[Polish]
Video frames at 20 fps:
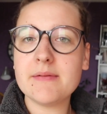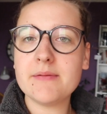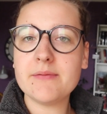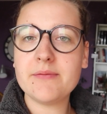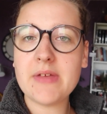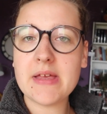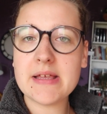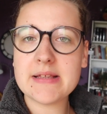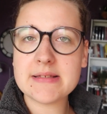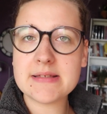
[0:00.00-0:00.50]

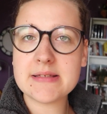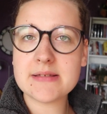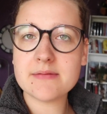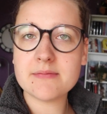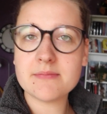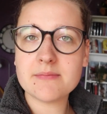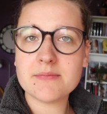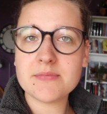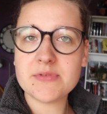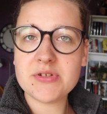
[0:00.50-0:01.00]
więc
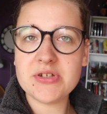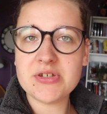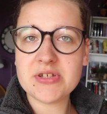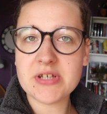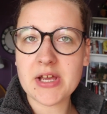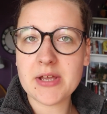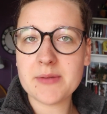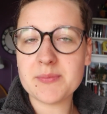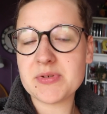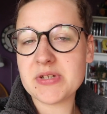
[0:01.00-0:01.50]

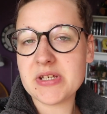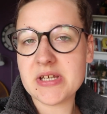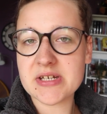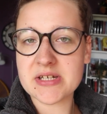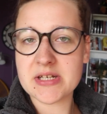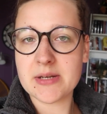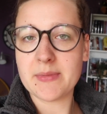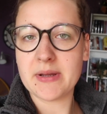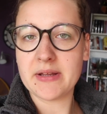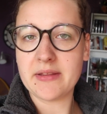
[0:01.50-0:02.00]
Dzisiaj
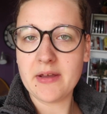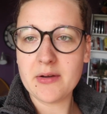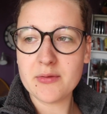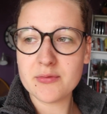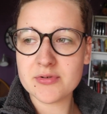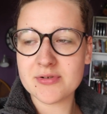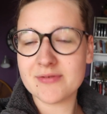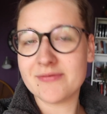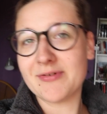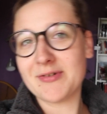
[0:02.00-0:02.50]
przyjeżdża
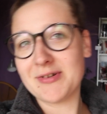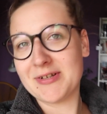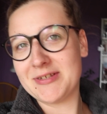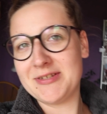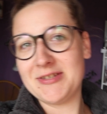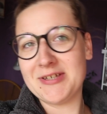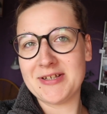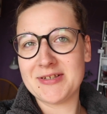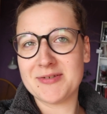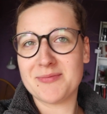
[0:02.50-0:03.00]
Mateusz, w ogóle
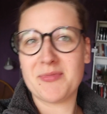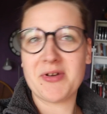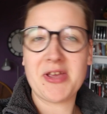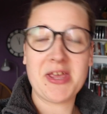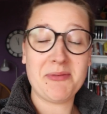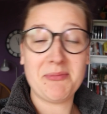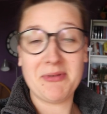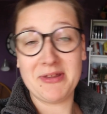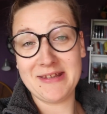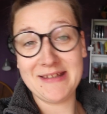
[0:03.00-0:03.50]
dzisiaj są moje
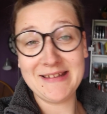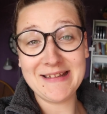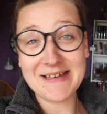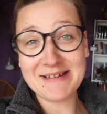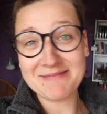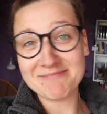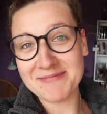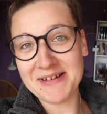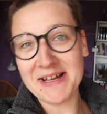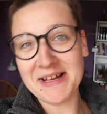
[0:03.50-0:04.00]
imieniny,